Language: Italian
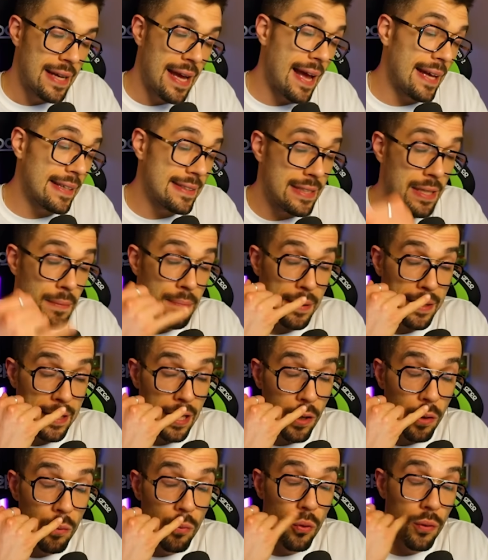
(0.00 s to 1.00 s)
Eh sì, perché
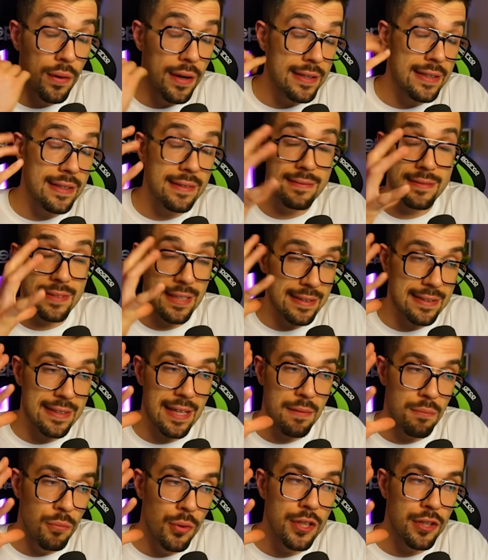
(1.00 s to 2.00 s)
comunque c'ha dei
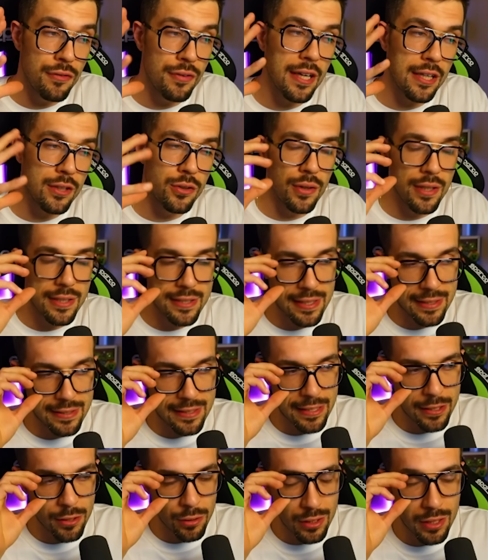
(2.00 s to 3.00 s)
modificatori sta
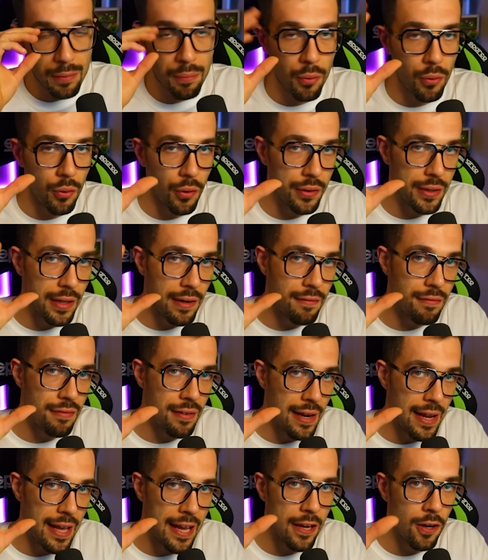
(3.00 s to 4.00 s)
season, tipo quello del
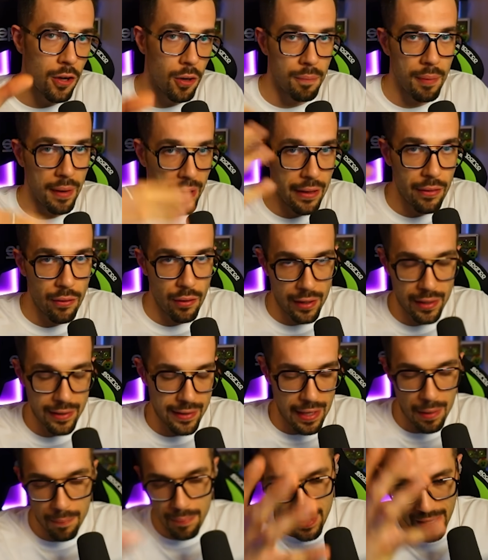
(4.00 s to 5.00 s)
veleno, parlando anche
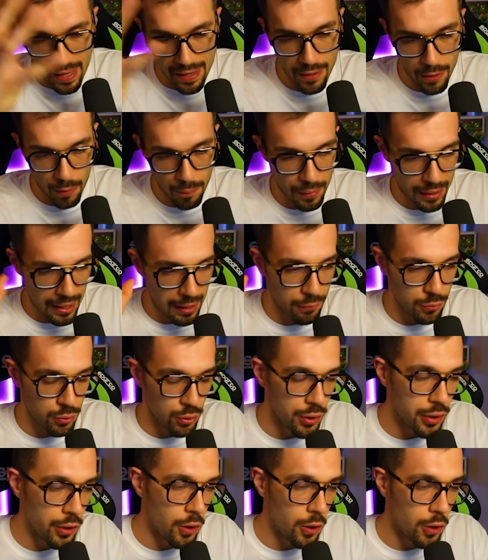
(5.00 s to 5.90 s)
della PL, non parliamo solo di